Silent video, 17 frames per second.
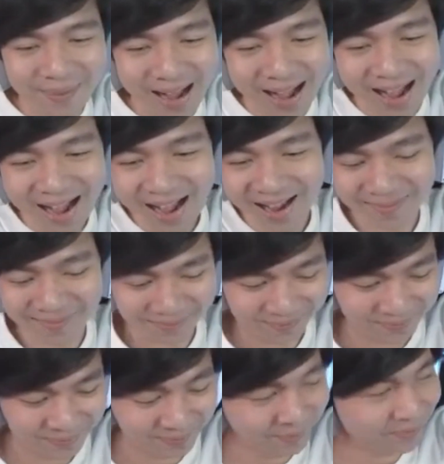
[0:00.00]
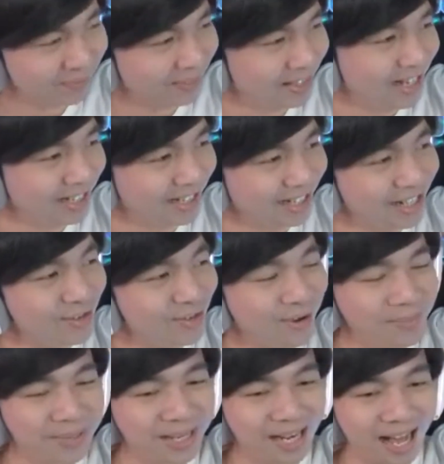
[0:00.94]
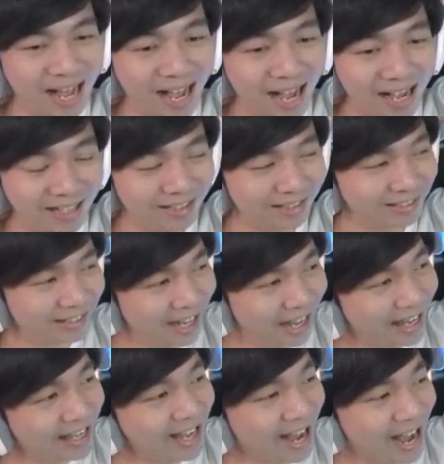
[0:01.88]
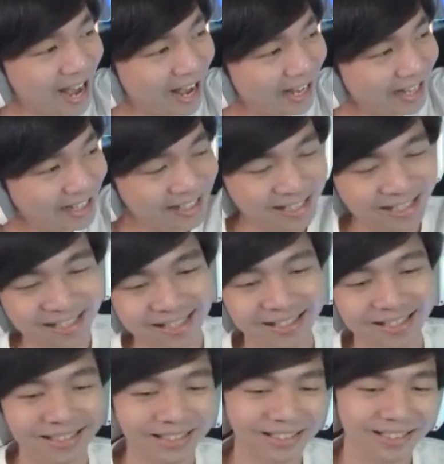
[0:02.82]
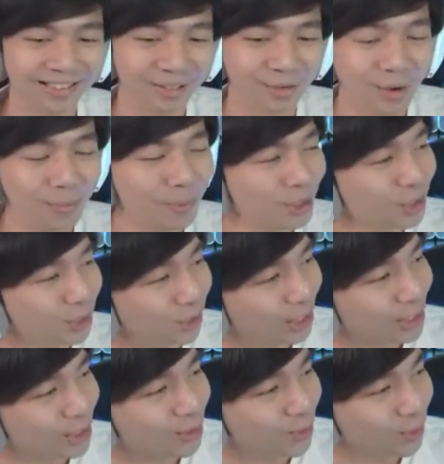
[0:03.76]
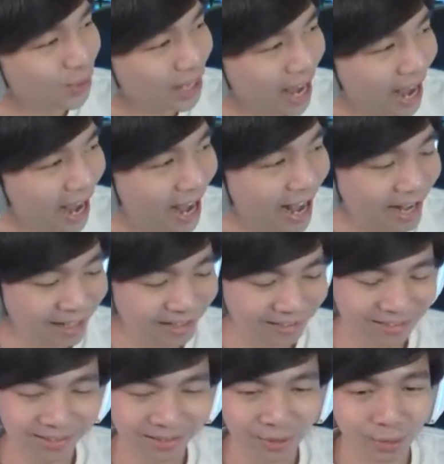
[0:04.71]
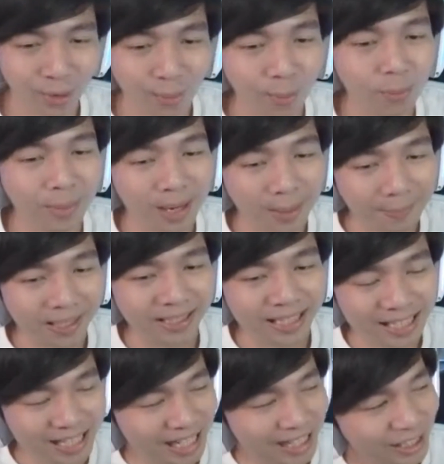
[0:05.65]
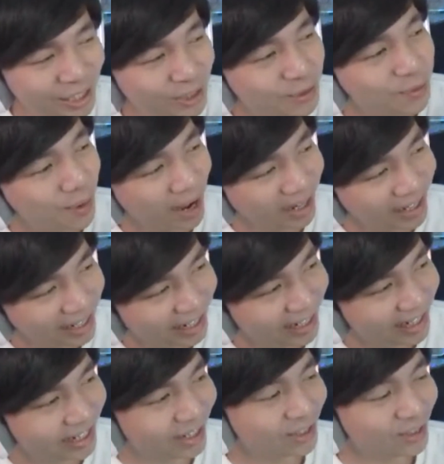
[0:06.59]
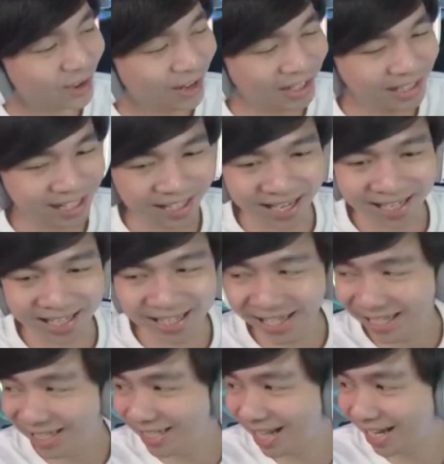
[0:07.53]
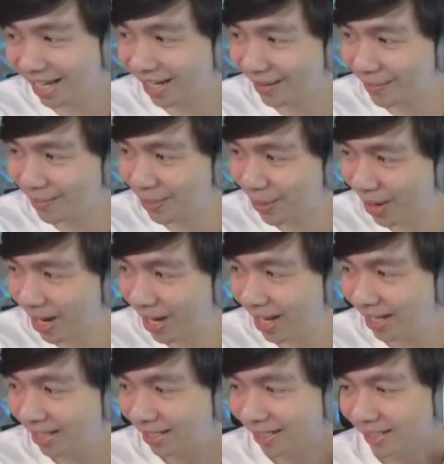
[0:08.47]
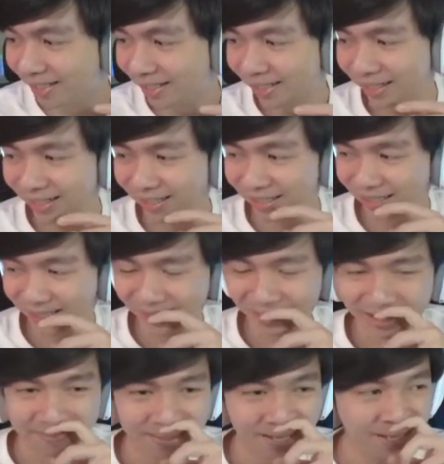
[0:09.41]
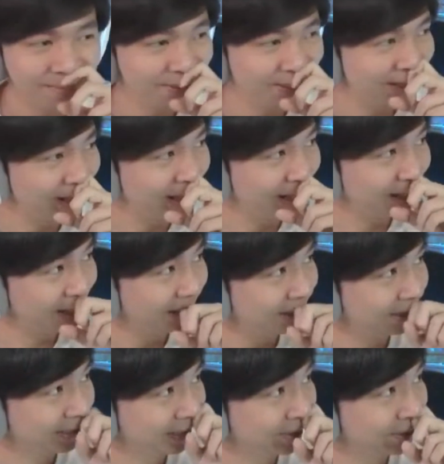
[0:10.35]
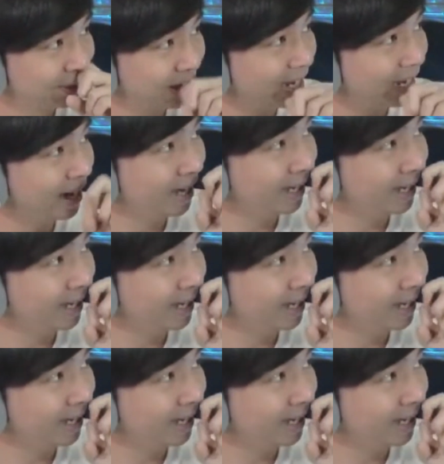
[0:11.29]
maaf. Ya tadi gue bilang, hey guys, gue mau story dulu ya. Gue mau menepati janji gue nih. Soalnya kan di Instagram gue, uh, apa namanya, gue